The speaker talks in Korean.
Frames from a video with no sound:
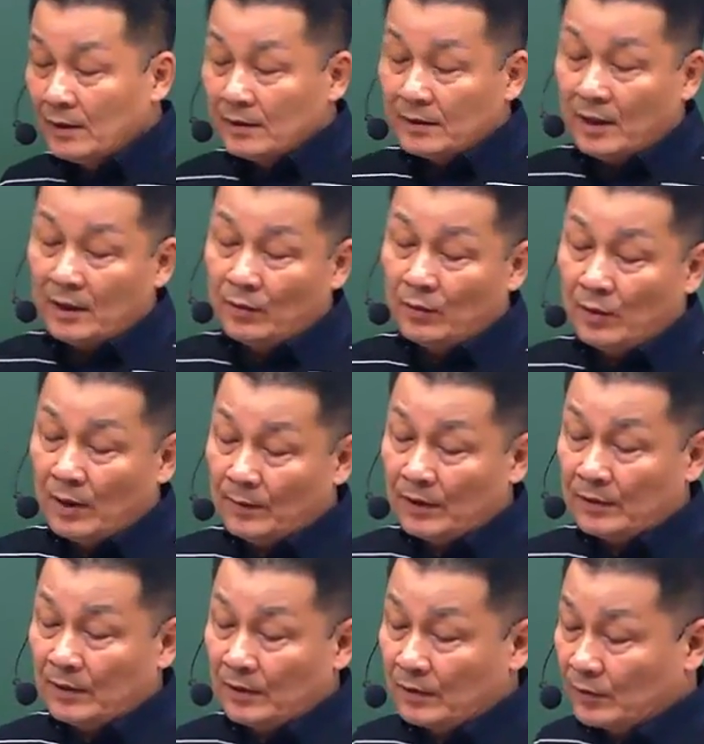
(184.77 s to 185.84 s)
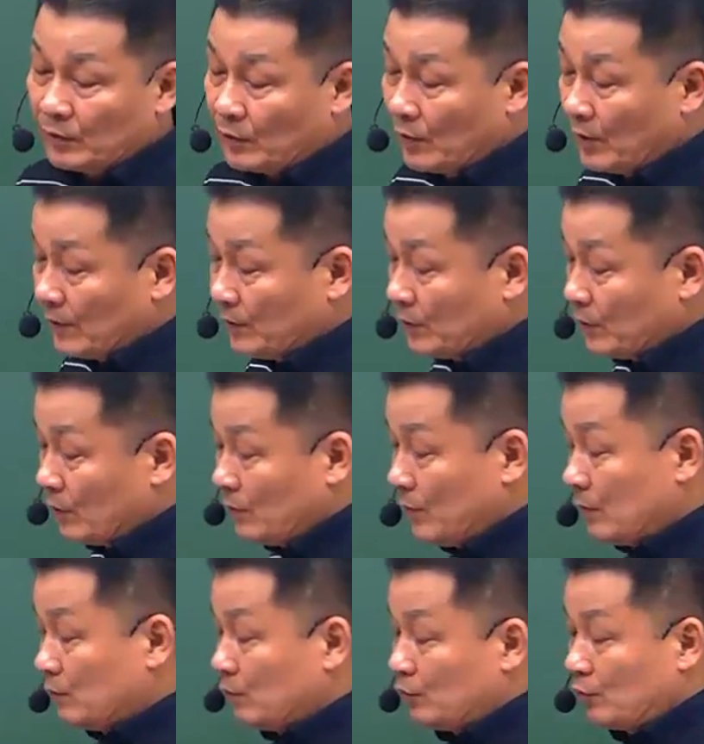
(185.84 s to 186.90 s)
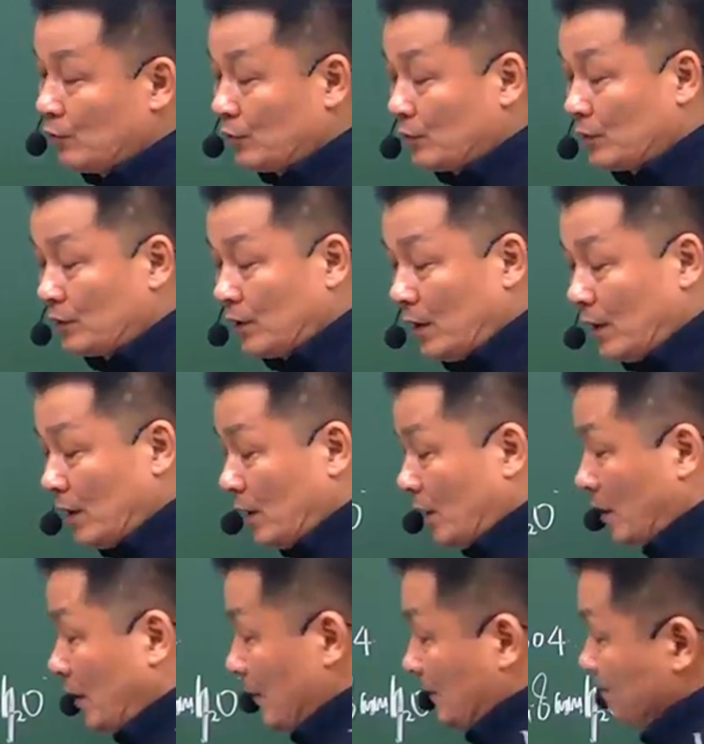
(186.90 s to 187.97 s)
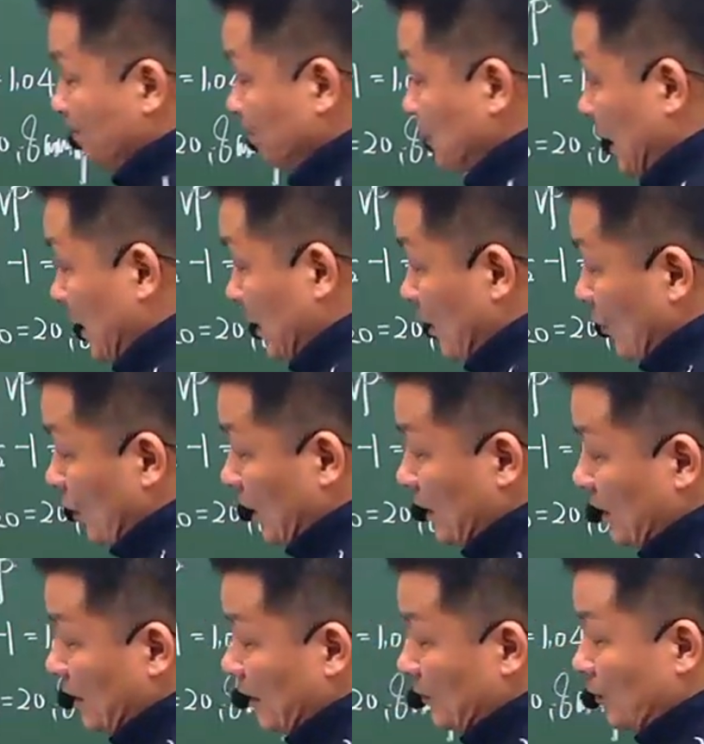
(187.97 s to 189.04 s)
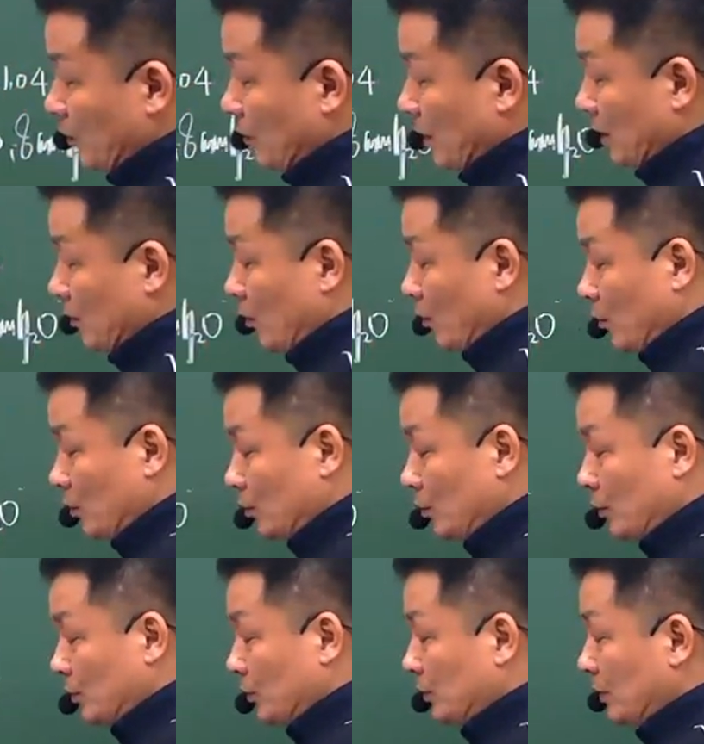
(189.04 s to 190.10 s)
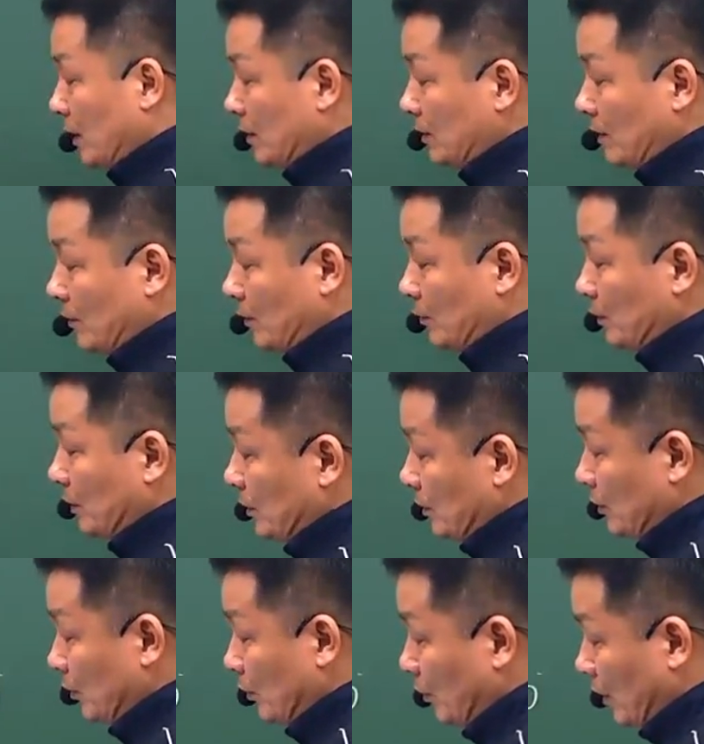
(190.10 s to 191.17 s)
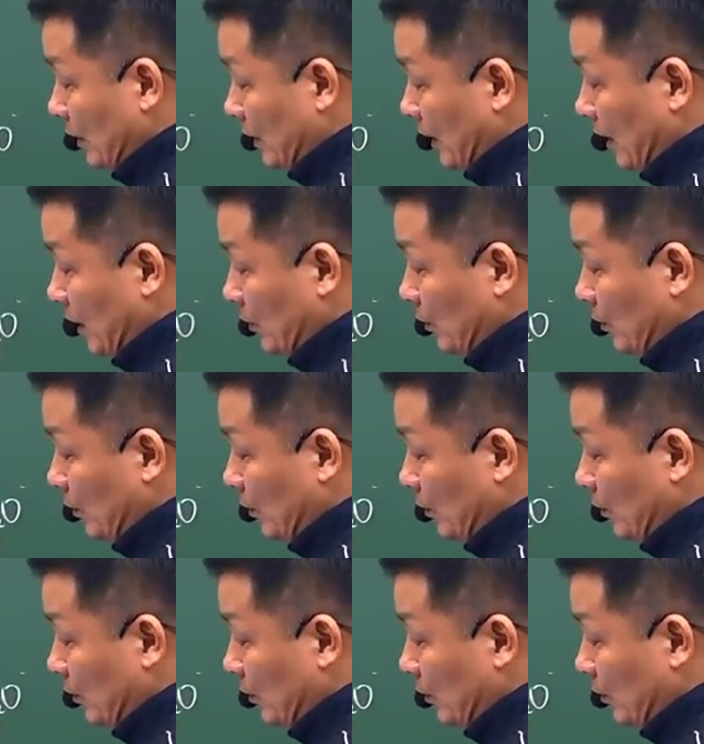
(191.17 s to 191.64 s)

사용함에 따라서 정압이 절반으로 줄었을 때 환기량 변화로 오른 것은 상사법칙을 적용한다.